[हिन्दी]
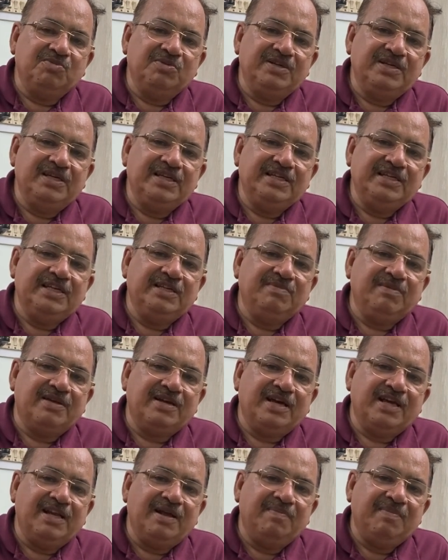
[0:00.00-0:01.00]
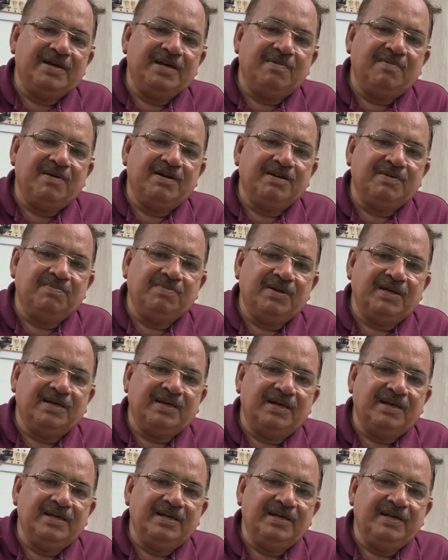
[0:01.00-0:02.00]
में यह है कि एक बार अगर आपने टमाटर प्लग
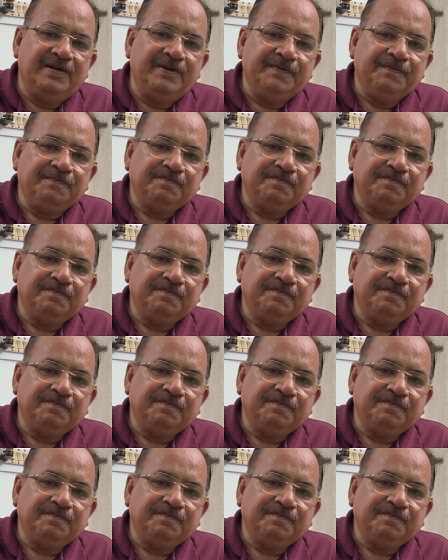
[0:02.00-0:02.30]
कर लिया